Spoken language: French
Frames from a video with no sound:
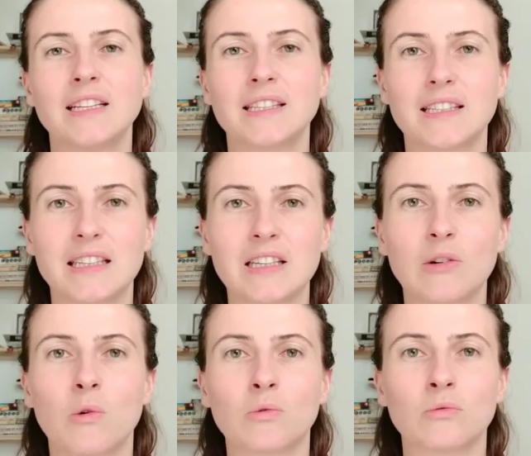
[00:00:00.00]
si
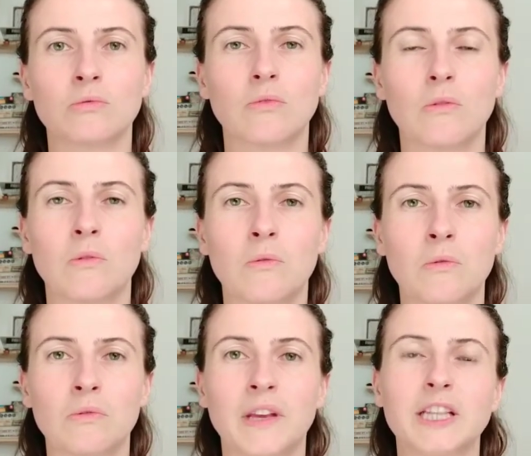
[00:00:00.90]

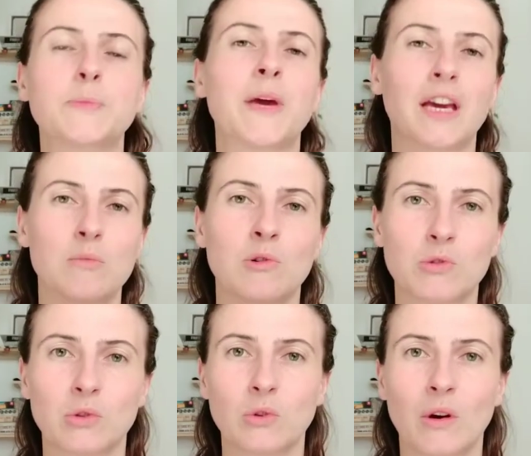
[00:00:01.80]
on,
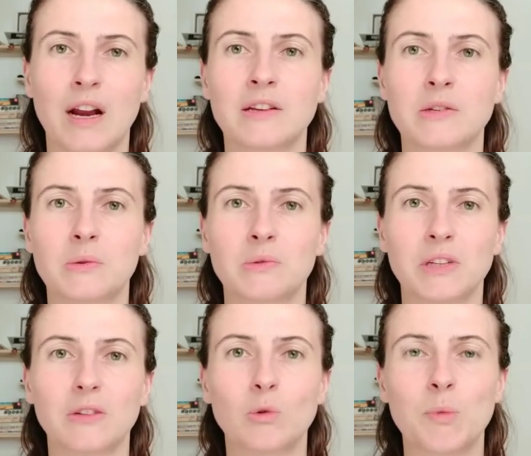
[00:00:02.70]
expérimente une relation
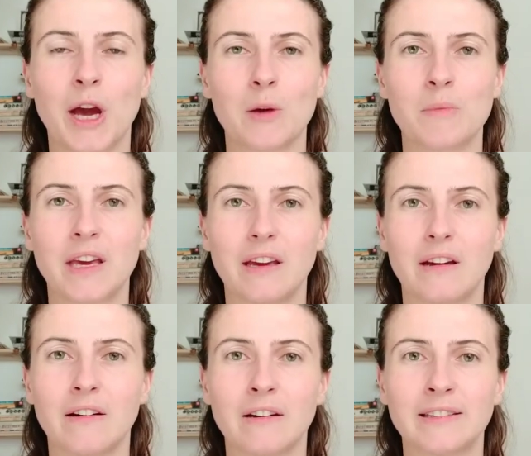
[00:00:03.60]
qui nous permet euh,